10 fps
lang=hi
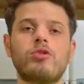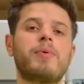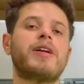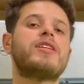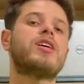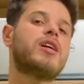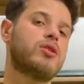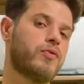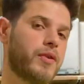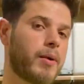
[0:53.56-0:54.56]
से ऊपर रेट चल रहा
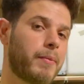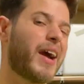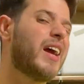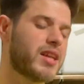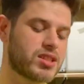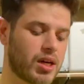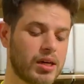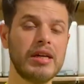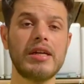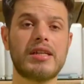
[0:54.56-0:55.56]
है तो बगैर टच का
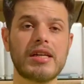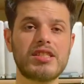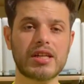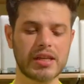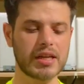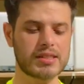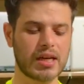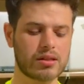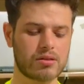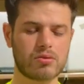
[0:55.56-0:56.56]
अच्छा टच स्क्रीन के
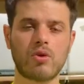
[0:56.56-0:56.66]
साथ